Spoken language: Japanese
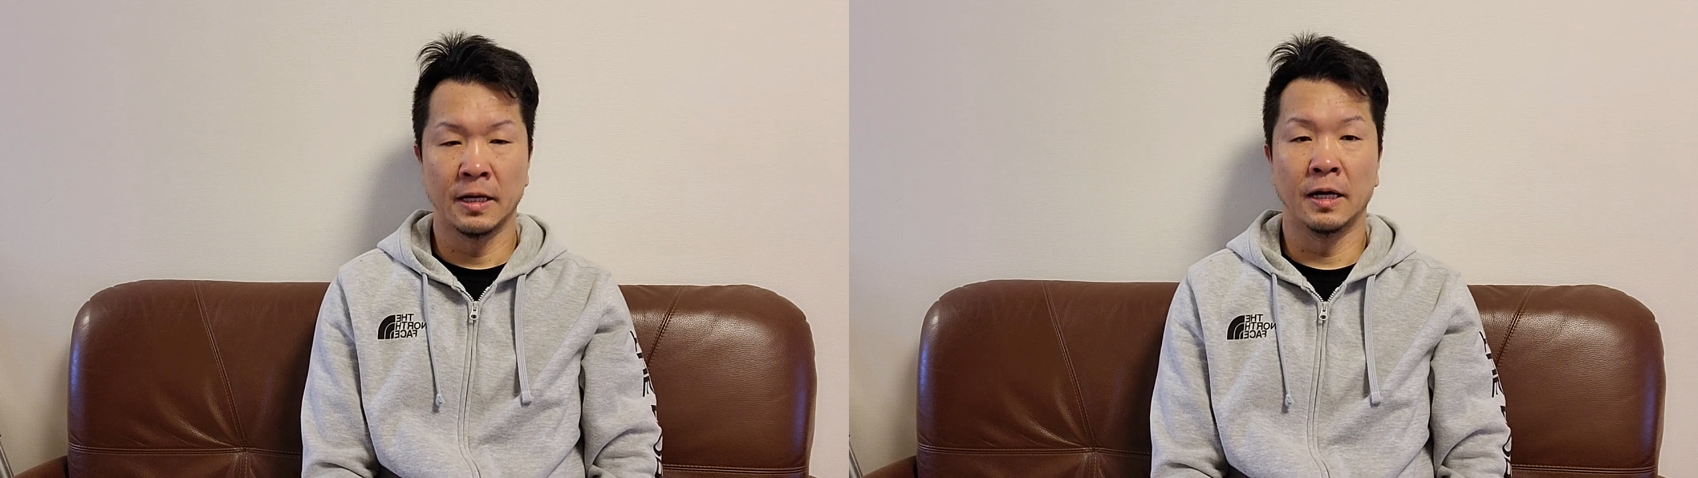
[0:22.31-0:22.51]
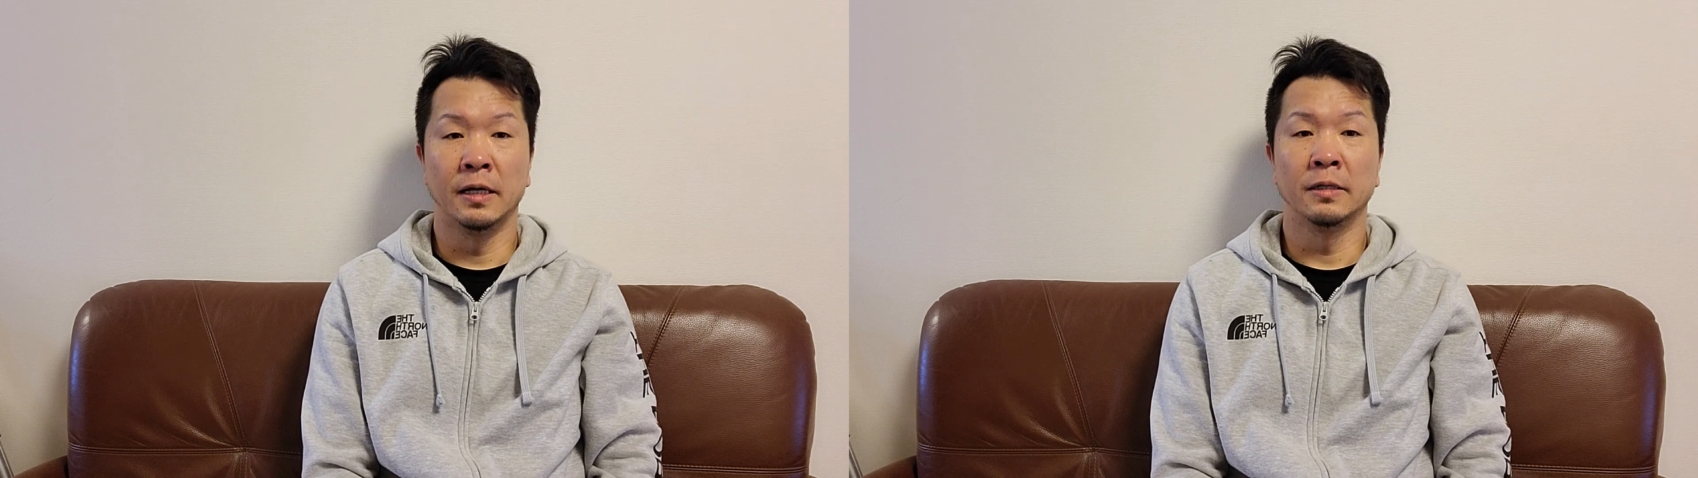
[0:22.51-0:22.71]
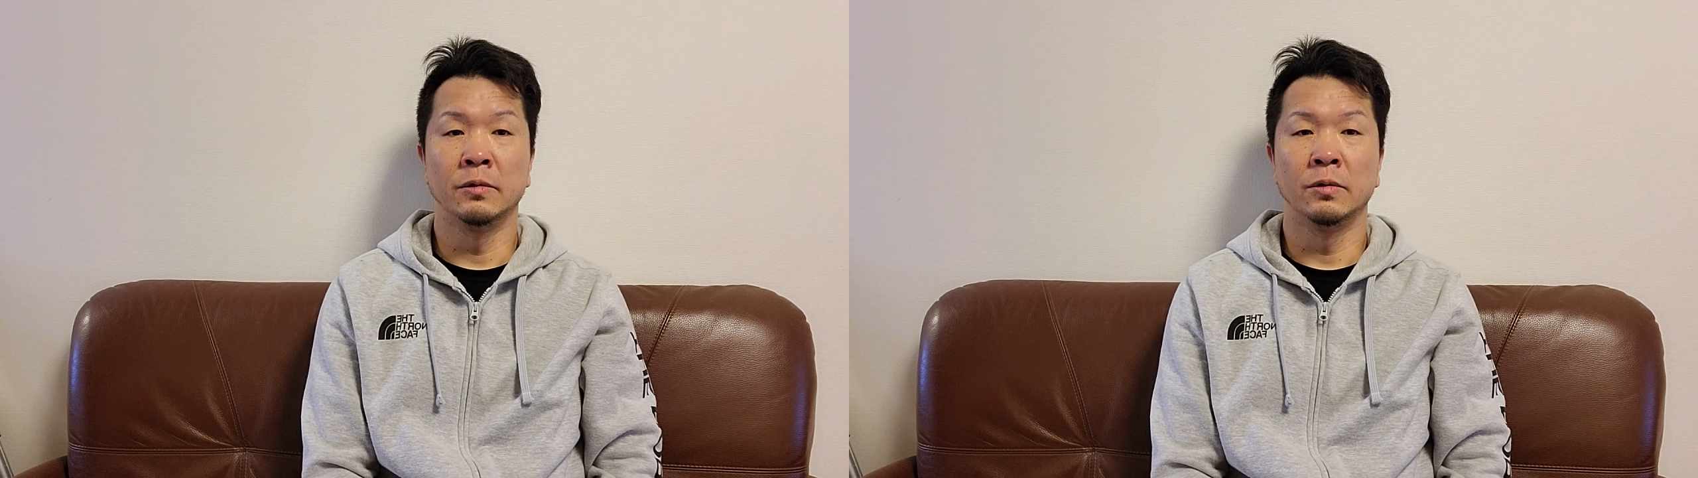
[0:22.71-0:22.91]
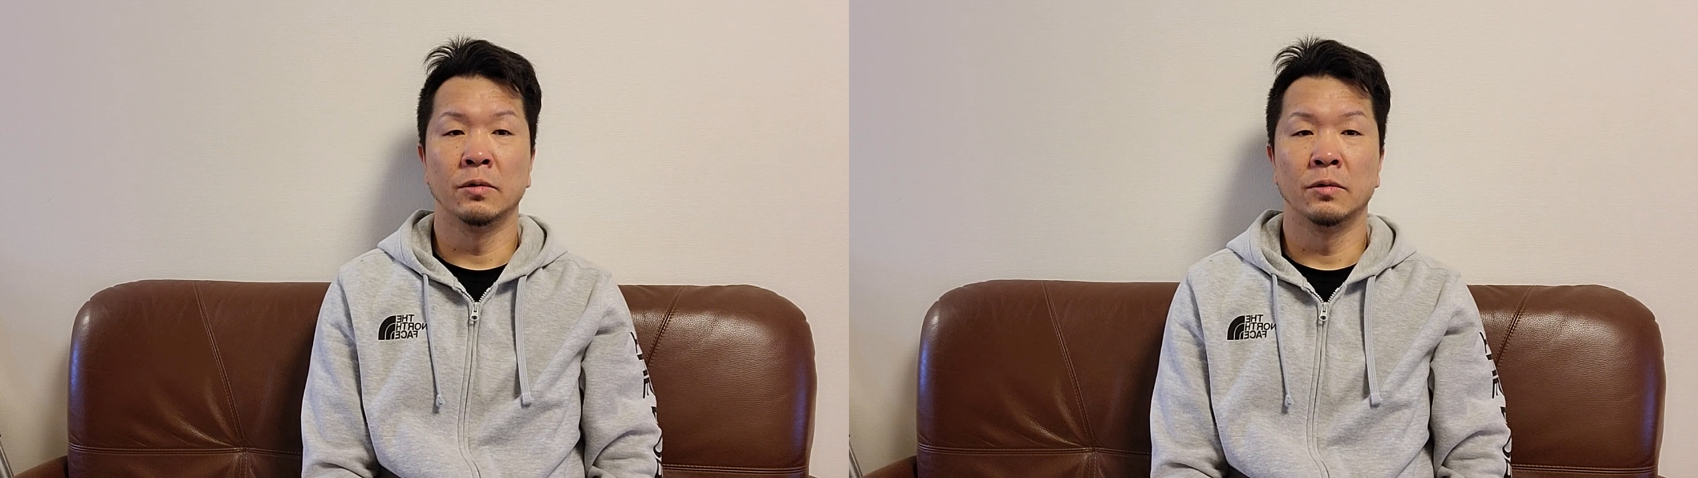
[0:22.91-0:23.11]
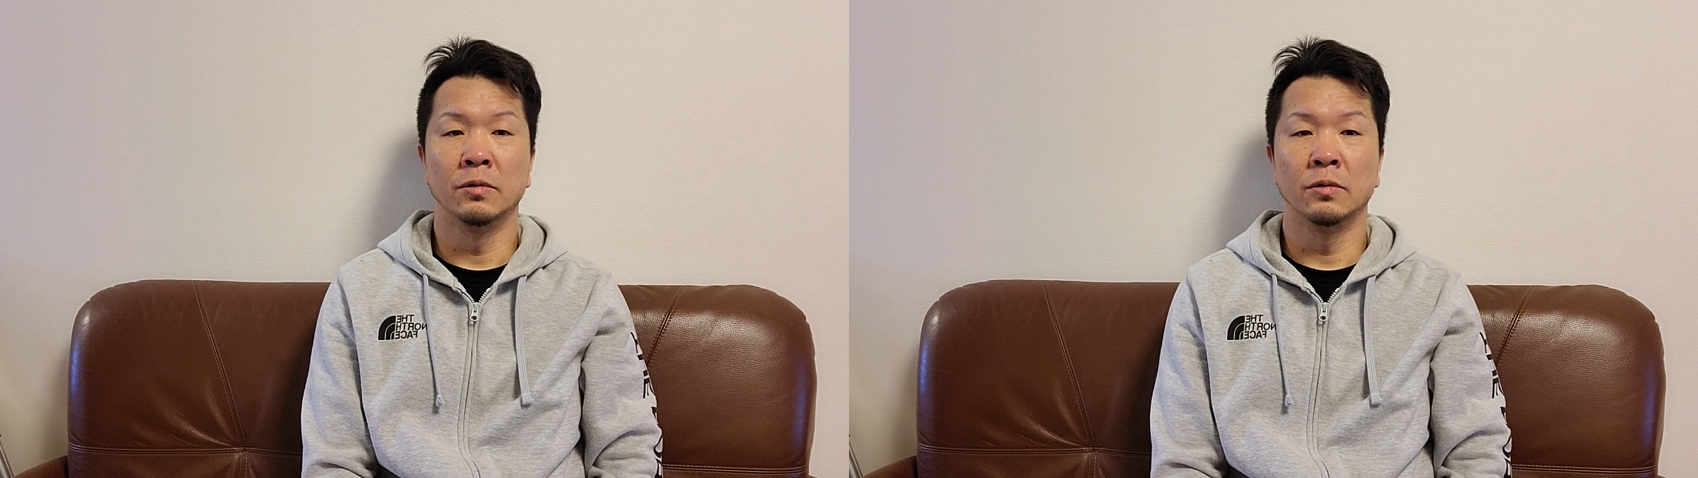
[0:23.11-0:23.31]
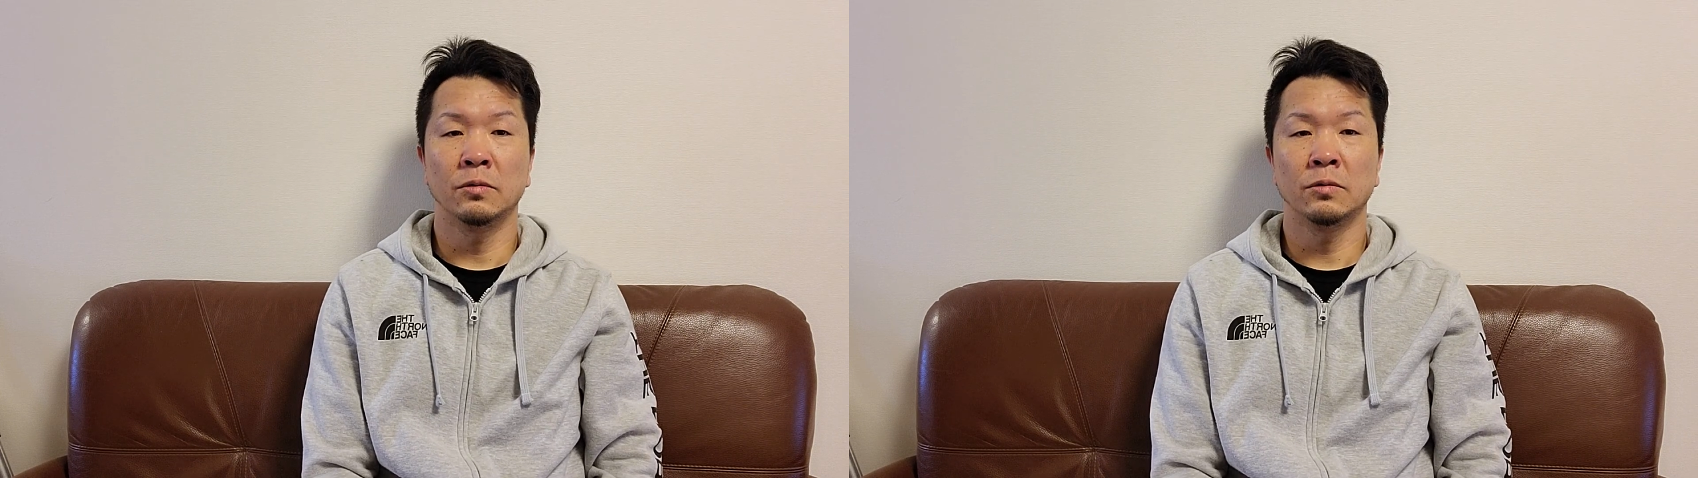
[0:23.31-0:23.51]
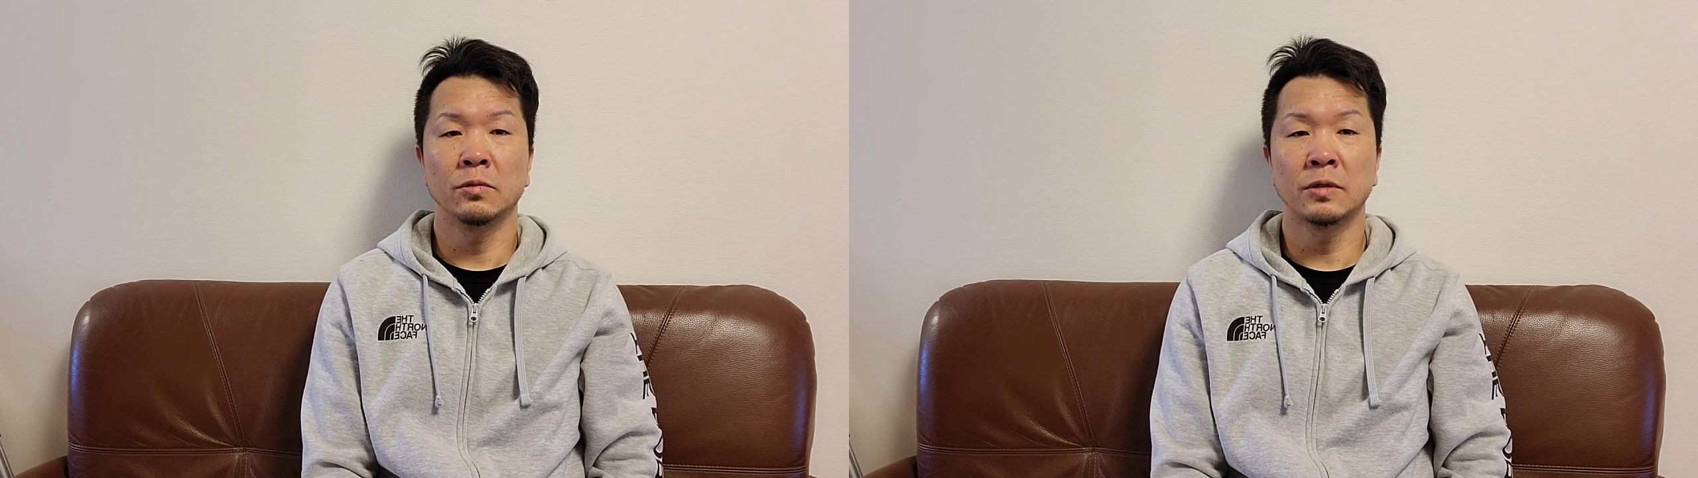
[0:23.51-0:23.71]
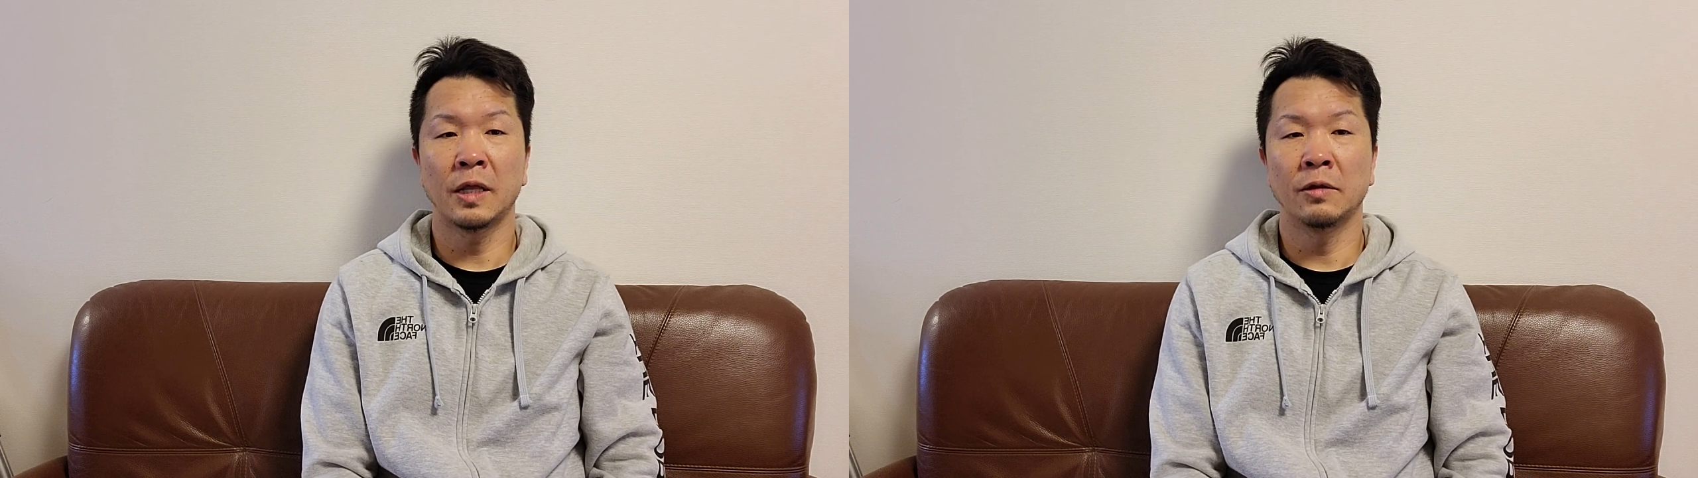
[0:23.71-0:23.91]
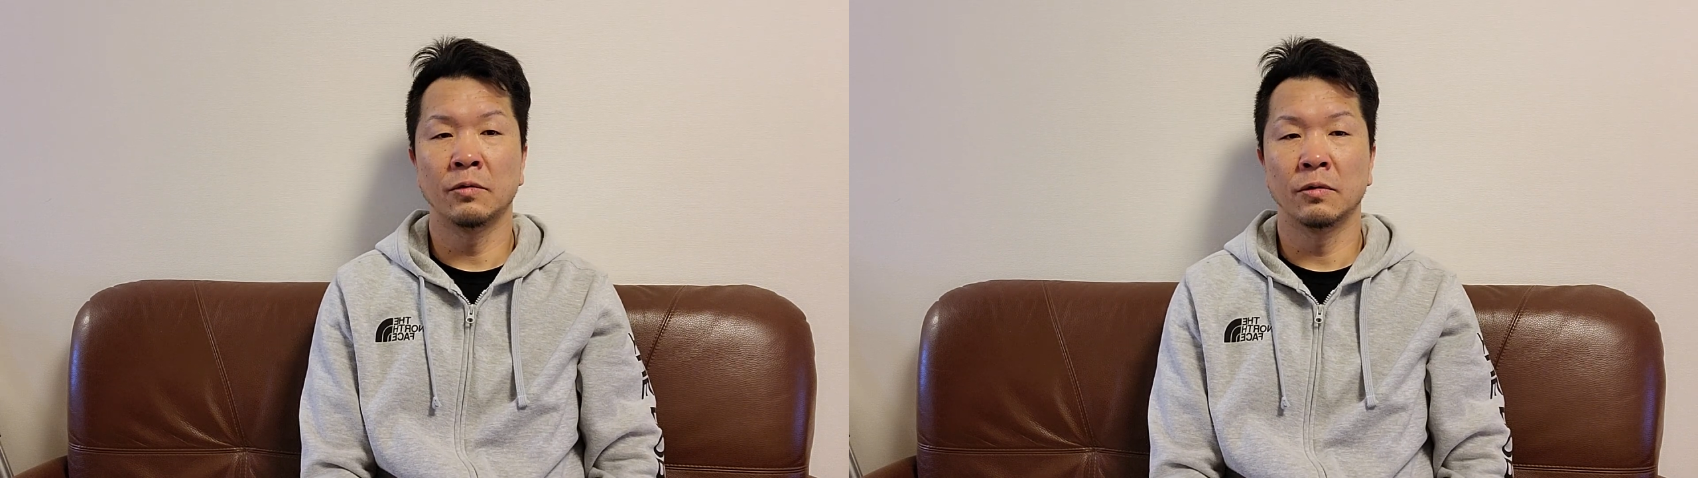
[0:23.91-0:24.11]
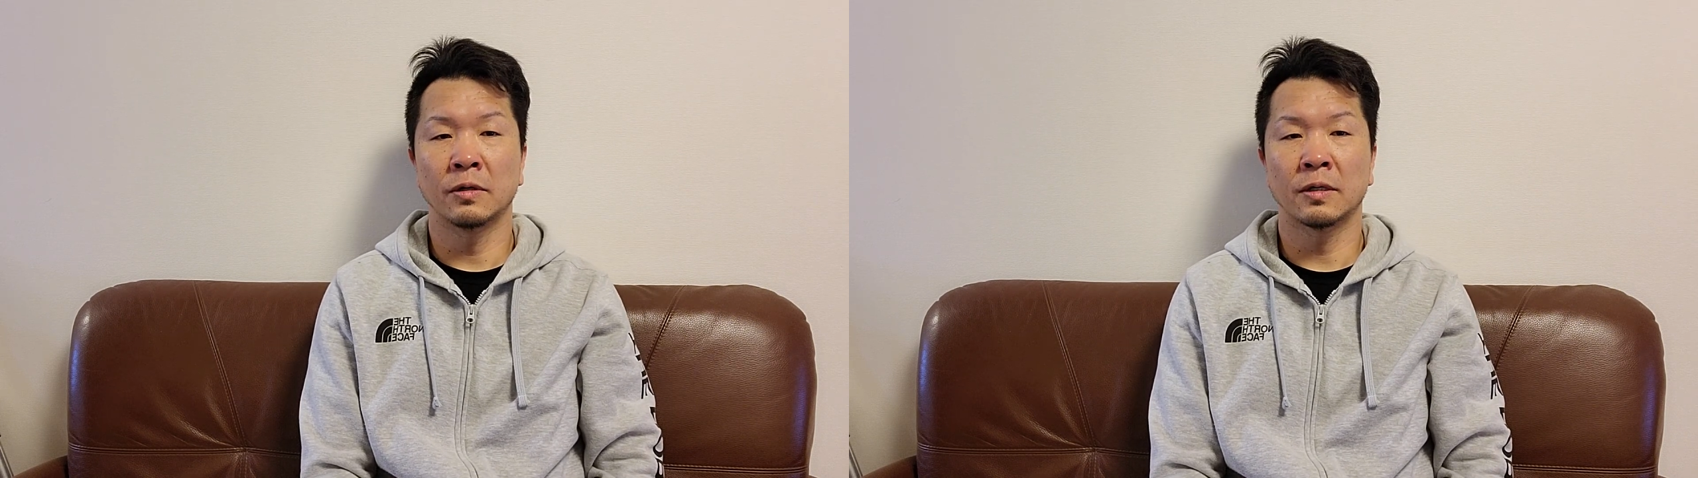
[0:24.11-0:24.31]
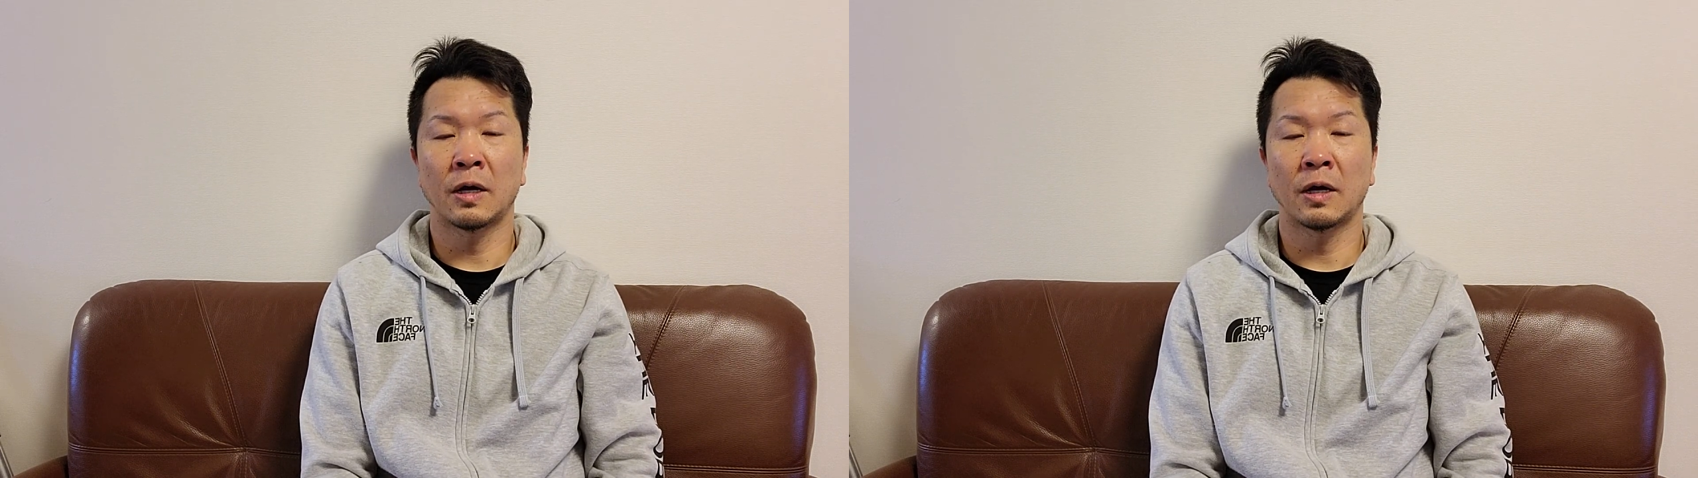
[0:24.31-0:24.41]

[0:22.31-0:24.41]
あの、ホテルの